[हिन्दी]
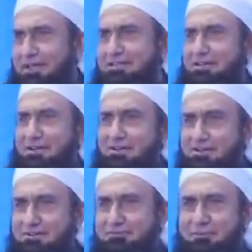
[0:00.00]
कई जगह
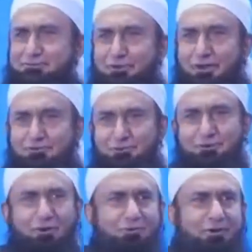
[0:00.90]
लतीफ़ा सुना
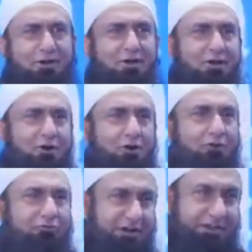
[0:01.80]
चुका हूं
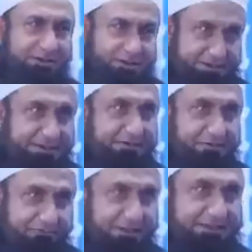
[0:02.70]
और वाक,
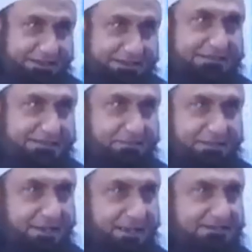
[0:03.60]
वाकई किस्सा
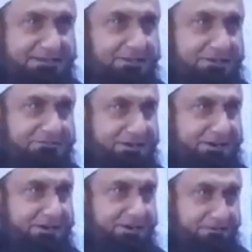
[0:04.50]
भी है ऐसे लतीफ़ा
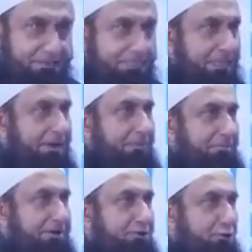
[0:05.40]
नहीं है
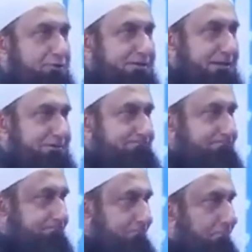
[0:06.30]
मेरे दोस्त
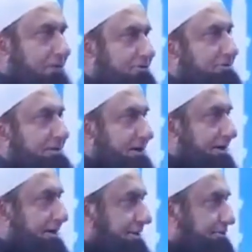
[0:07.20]
हैं
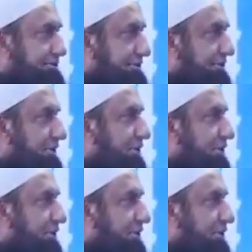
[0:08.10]
ज़िम्मेदार हैं अच्छे